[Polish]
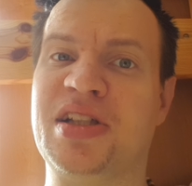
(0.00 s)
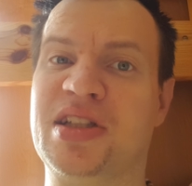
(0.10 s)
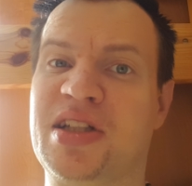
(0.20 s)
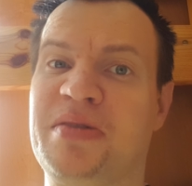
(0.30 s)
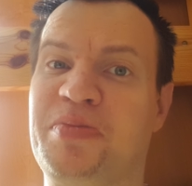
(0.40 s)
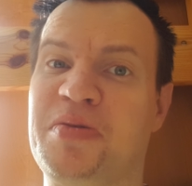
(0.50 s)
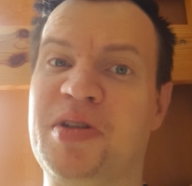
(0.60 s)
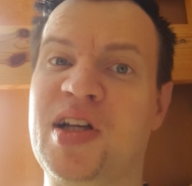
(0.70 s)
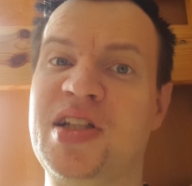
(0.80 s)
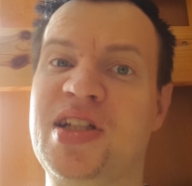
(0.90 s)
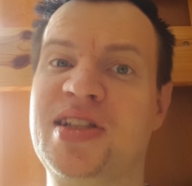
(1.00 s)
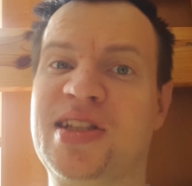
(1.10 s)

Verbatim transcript: Nie zapominajcie